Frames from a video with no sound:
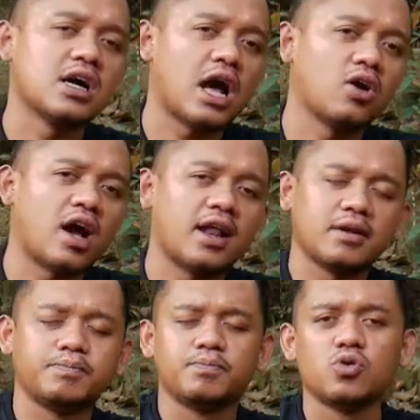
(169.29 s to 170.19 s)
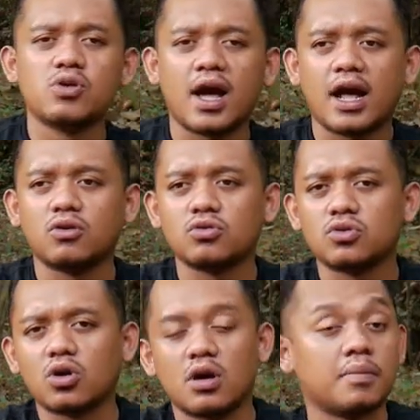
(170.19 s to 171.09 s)
Kalau kalian gunakan
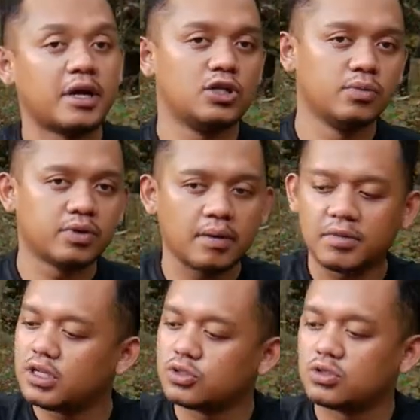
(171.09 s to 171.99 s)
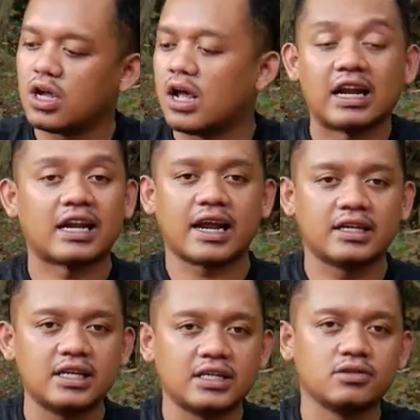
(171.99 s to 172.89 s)
untuk uh, medium game ini sudah ready,